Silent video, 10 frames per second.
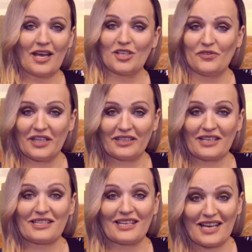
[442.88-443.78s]

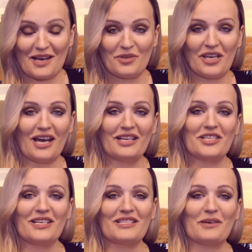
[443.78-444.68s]
Święta za nami, ale
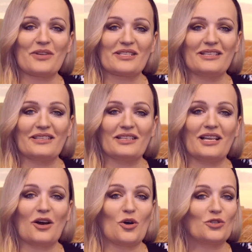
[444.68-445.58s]
czas na prezenty
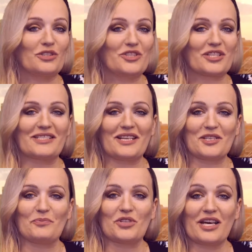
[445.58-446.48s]
dla ochotniczych
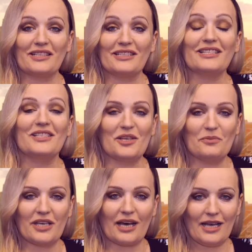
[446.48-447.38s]
straży pożarnych nie
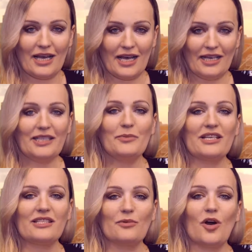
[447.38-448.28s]
mija. Tym
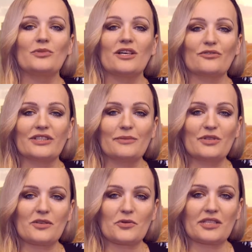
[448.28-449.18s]
razem
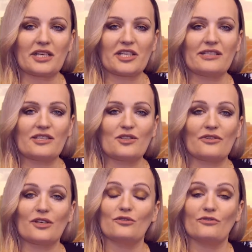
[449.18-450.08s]
obdarowanymi są strażacy z
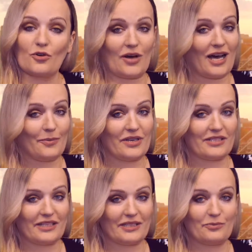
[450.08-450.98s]
Nowego Dworu, a
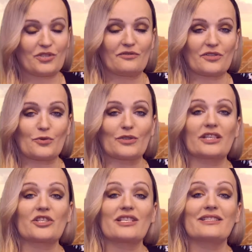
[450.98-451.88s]
prezenty przywiózł
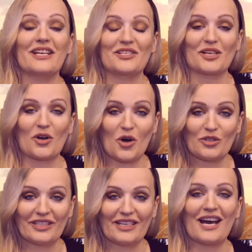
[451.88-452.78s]
też strażak
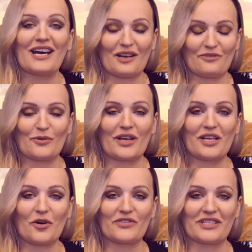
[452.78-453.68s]
ochotnik Rafał
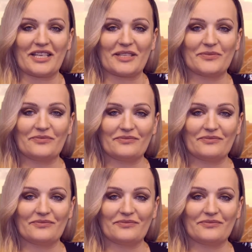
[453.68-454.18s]
Rajkowski.